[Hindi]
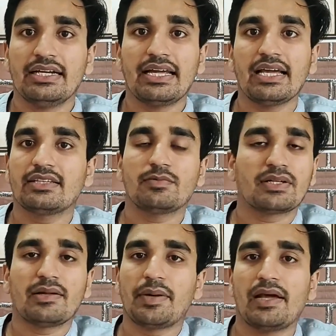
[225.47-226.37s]
ठीक है तो
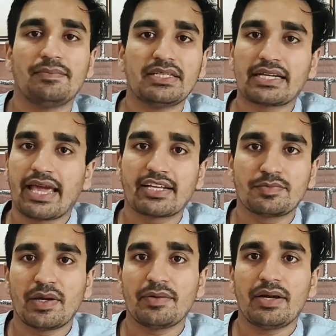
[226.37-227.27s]
मतलब लैब में जाके
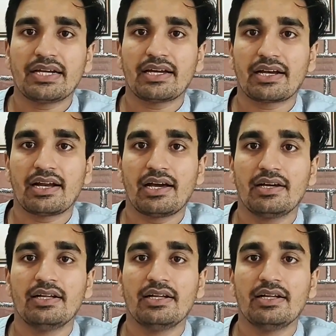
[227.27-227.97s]
एक्सपेरिमेंट करना